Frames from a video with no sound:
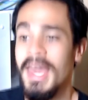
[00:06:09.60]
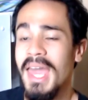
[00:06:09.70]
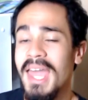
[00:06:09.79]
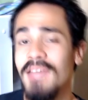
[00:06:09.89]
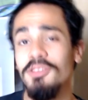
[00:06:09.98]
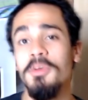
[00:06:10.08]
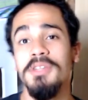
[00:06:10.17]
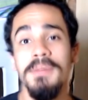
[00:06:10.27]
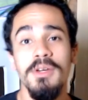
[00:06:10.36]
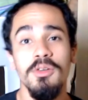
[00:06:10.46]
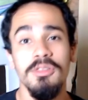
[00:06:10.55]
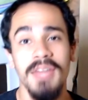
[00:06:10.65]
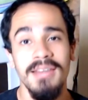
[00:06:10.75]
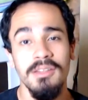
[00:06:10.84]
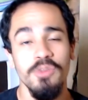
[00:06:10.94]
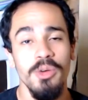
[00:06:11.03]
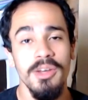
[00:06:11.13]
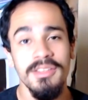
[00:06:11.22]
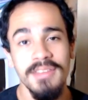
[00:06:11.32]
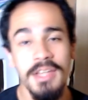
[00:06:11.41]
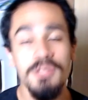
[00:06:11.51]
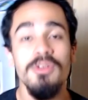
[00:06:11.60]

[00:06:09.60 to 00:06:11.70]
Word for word: É isso, meus amigos. Essas foram as 7